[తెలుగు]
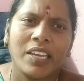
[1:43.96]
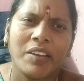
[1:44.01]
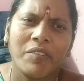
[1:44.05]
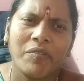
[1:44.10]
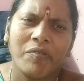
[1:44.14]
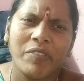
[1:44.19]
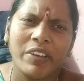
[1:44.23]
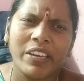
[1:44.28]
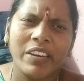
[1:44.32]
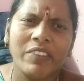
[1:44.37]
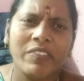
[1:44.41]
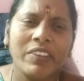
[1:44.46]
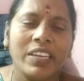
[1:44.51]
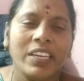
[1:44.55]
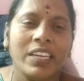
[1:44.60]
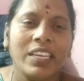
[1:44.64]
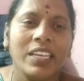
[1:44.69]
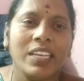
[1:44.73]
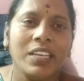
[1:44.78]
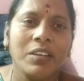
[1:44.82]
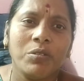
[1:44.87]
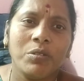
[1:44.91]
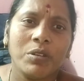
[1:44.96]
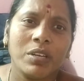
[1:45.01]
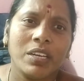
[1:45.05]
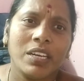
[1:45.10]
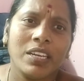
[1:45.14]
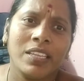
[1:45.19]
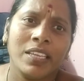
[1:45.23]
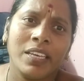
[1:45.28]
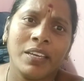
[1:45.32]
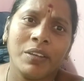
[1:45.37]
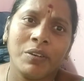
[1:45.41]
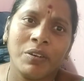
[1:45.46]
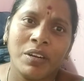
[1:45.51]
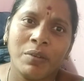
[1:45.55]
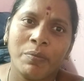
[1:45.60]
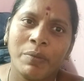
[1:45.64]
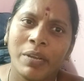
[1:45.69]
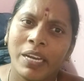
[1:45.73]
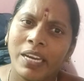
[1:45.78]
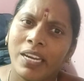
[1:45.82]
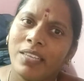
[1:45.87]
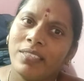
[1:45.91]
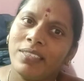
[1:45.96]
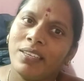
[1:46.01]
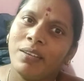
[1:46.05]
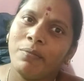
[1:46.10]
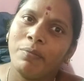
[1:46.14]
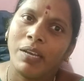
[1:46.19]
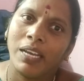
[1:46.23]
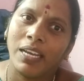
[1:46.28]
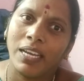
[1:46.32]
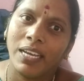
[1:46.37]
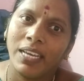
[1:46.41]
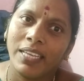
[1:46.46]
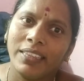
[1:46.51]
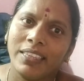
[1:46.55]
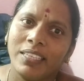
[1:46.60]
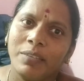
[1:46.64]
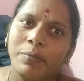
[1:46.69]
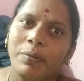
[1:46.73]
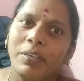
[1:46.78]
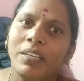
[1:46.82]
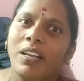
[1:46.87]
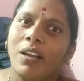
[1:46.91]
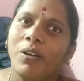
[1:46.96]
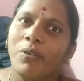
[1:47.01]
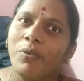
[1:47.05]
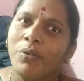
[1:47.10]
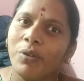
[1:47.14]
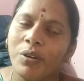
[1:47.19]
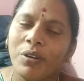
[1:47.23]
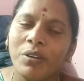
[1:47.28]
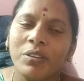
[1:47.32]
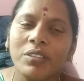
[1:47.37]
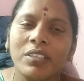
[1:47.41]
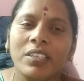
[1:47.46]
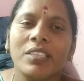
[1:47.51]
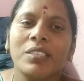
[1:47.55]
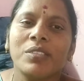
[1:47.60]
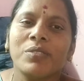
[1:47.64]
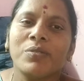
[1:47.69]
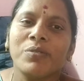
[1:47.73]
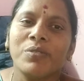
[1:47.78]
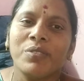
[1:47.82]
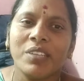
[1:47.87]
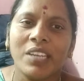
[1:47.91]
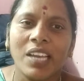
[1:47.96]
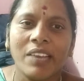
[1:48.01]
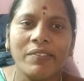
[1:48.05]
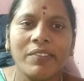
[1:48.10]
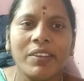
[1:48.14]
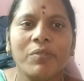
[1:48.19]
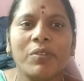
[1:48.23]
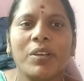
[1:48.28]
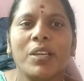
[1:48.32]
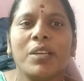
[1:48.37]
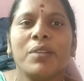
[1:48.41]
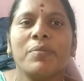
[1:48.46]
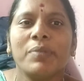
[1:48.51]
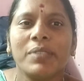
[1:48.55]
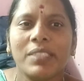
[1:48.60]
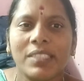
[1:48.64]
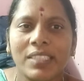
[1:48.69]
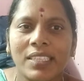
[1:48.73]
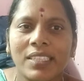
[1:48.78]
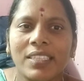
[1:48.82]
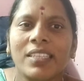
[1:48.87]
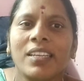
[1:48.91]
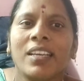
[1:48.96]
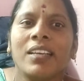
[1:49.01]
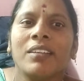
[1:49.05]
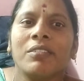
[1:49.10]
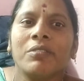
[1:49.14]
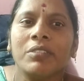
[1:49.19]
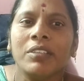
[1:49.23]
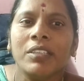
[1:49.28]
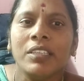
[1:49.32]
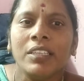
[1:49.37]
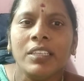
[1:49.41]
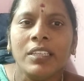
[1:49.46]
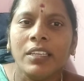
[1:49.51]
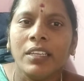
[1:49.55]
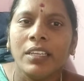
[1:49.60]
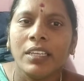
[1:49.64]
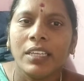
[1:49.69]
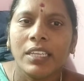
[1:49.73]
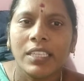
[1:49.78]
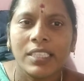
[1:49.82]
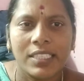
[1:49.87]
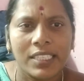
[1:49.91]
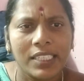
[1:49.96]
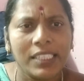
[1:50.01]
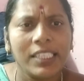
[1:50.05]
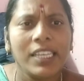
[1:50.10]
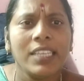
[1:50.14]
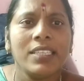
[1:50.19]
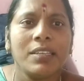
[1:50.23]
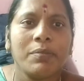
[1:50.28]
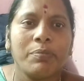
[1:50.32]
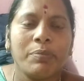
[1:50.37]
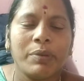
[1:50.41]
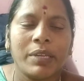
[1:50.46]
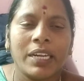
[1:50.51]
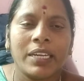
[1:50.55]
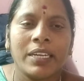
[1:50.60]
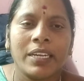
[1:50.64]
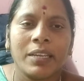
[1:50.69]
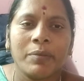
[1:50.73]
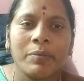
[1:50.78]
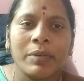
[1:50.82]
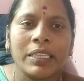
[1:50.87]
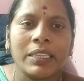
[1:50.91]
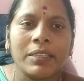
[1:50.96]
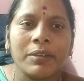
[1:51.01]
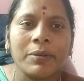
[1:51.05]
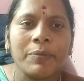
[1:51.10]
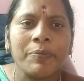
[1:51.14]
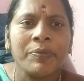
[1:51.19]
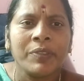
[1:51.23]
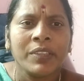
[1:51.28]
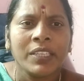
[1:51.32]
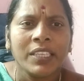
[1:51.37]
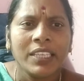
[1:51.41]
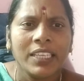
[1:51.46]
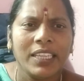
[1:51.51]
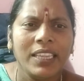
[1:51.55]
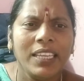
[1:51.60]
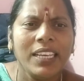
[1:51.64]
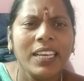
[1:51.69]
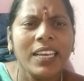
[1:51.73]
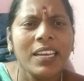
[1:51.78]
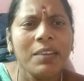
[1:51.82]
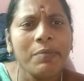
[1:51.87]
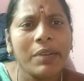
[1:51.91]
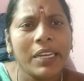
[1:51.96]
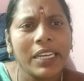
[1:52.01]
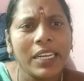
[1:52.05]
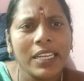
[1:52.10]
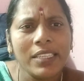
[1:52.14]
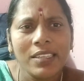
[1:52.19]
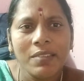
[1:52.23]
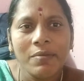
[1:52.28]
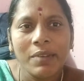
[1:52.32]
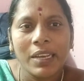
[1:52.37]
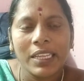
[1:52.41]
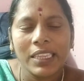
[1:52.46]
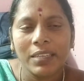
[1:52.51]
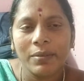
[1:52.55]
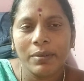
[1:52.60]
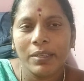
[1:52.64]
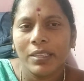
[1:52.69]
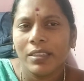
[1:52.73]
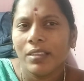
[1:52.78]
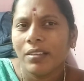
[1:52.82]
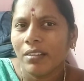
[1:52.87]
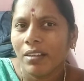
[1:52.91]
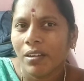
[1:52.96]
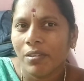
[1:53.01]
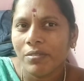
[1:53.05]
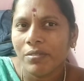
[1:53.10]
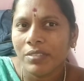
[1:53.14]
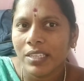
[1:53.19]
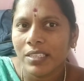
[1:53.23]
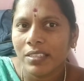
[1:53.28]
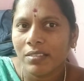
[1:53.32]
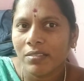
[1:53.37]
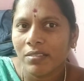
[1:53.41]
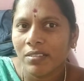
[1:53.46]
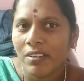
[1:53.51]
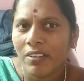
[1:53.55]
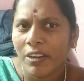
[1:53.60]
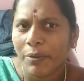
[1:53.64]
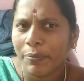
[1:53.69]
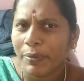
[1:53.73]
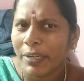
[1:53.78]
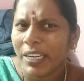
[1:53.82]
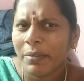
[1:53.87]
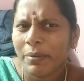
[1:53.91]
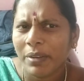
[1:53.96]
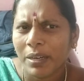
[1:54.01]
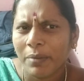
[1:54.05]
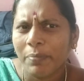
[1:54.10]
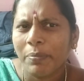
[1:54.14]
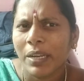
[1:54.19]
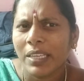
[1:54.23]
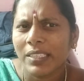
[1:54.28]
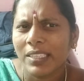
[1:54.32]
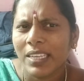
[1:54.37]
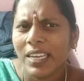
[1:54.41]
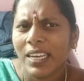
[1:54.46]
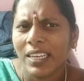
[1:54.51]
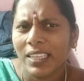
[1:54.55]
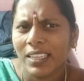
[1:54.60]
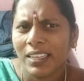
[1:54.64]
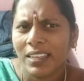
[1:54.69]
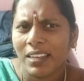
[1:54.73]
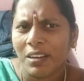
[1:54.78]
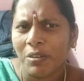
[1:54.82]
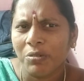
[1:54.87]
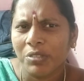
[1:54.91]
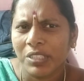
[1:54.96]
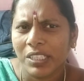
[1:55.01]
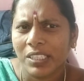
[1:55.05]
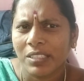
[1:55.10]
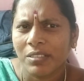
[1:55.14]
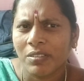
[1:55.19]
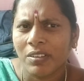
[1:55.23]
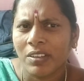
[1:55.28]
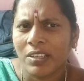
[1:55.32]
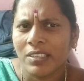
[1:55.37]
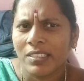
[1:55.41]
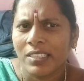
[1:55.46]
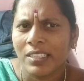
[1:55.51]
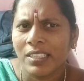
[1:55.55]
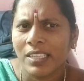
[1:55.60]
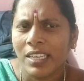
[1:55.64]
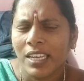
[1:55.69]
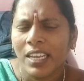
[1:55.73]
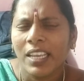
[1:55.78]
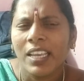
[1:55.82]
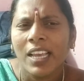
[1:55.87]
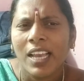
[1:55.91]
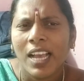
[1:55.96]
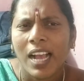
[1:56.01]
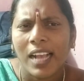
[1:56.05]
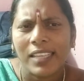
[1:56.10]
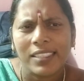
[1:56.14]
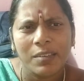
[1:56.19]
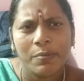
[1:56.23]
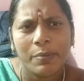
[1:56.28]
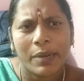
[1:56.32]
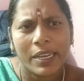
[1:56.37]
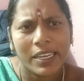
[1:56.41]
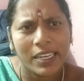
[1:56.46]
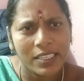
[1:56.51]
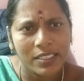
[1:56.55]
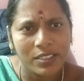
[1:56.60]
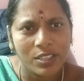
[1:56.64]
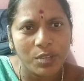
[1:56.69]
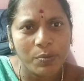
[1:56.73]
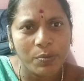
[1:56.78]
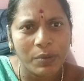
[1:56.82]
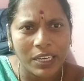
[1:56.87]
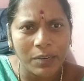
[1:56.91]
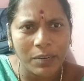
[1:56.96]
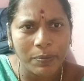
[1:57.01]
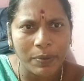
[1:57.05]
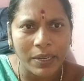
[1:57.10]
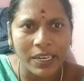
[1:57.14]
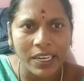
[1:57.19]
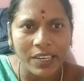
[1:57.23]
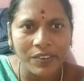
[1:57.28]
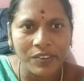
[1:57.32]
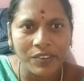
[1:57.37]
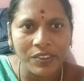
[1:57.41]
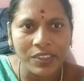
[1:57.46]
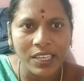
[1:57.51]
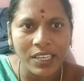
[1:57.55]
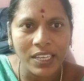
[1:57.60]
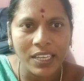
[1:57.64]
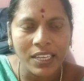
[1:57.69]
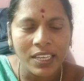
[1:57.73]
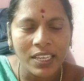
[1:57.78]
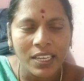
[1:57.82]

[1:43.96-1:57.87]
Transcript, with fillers: ఎవరమైనా ఇంకొకళ్ళ దగ్గర ఉన్న మైనస్లు మాత్రమే కౌంట్లోకి తీసుకుంటున్నామేమో అనిపిస్తుంది నాకు నిజంగా చెప్పాలంటే మాత్రం ఎందుకని మైనస్లు మాత్రం ఎందుకు కౌంట్ చేసుకుంటున్నాం ఎప్పుడైనా మనం ప్లస్లే కదా కౌంట్ చేసుకోవాల్సింది అసలు మైనస్తో మనకు పనే ఉంది